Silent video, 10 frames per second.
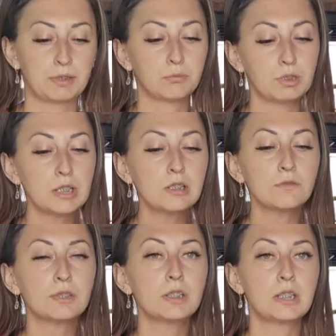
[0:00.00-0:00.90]
Поэтому если
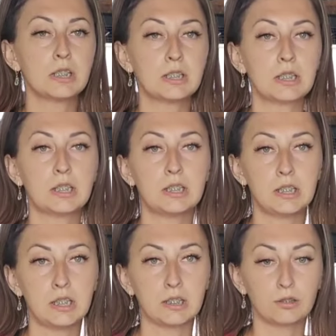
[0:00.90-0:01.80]
у вас есть
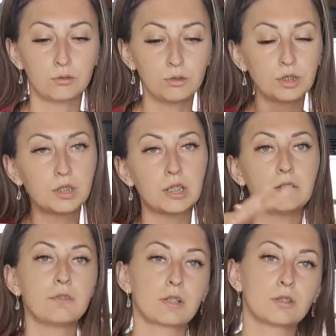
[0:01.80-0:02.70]
орхидеи, которые
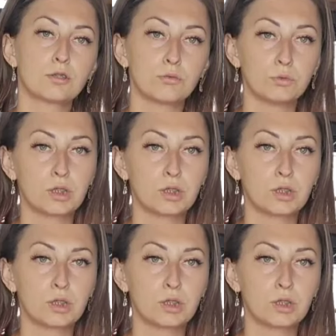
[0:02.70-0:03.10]
криво растут,